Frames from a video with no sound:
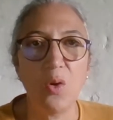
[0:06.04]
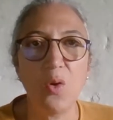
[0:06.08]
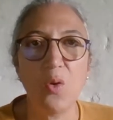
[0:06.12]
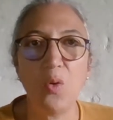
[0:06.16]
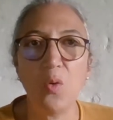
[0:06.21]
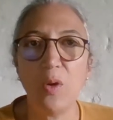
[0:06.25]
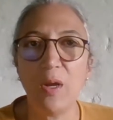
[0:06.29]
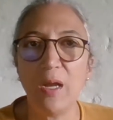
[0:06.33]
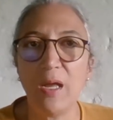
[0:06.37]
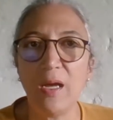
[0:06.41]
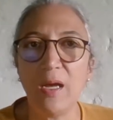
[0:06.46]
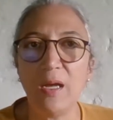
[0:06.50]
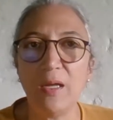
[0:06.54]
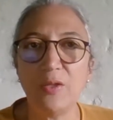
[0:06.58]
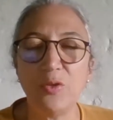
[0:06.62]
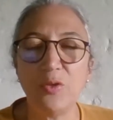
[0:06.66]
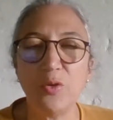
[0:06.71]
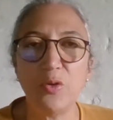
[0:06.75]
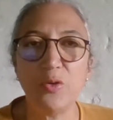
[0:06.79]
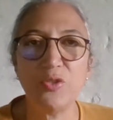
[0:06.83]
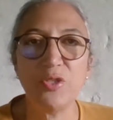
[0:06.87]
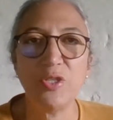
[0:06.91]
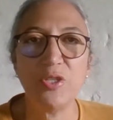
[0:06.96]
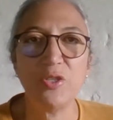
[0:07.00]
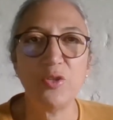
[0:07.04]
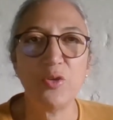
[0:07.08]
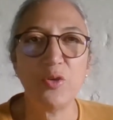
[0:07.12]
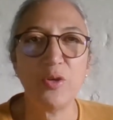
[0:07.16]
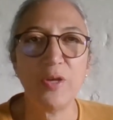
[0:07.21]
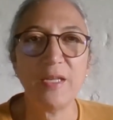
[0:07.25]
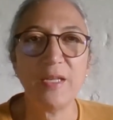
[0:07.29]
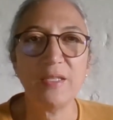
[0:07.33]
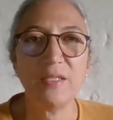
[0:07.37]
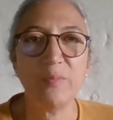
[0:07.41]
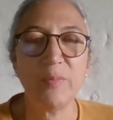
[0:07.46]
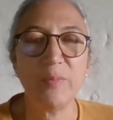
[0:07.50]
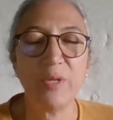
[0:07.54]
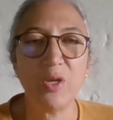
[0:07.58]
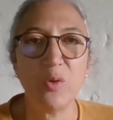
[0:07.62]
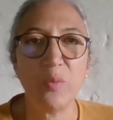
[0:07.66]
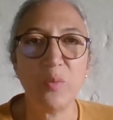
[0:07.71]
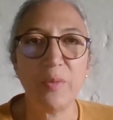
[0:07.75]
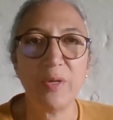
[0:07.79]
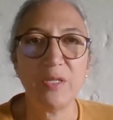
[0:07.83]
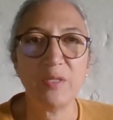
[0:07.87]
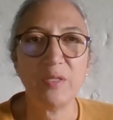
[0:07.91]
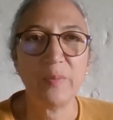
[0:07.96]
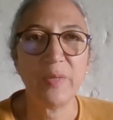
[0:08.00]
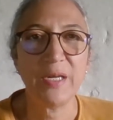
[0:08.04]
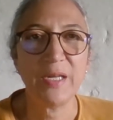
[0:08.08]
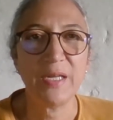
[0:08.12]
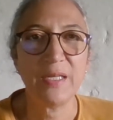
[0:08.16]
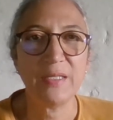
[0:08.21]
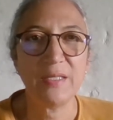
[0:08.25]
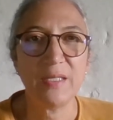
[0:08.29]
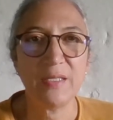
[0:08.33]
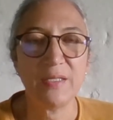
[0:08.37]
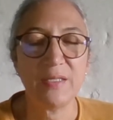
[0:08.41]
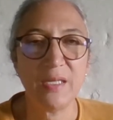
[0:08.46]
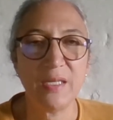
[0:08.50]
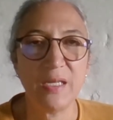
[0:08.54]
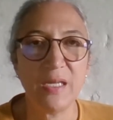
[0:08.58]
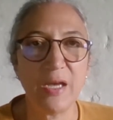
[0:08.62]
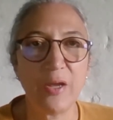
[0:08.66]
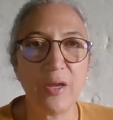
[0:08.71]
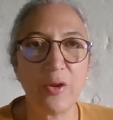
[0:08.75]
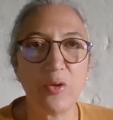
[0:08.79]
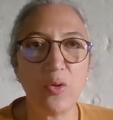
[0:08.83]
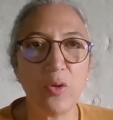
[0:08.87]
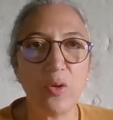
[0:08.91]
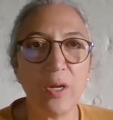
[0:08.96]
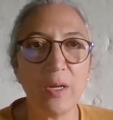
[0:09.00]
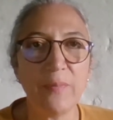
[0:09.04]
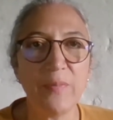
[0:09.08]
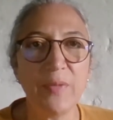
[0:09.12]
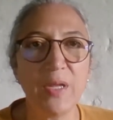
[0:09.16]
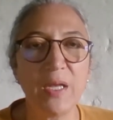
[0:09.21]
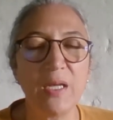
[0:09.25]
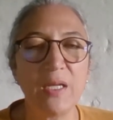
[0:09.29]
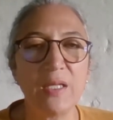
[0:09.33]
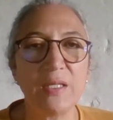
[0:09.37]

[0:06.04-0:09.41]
Hola a todos y todas, mi nombre es María Cecilia Roa,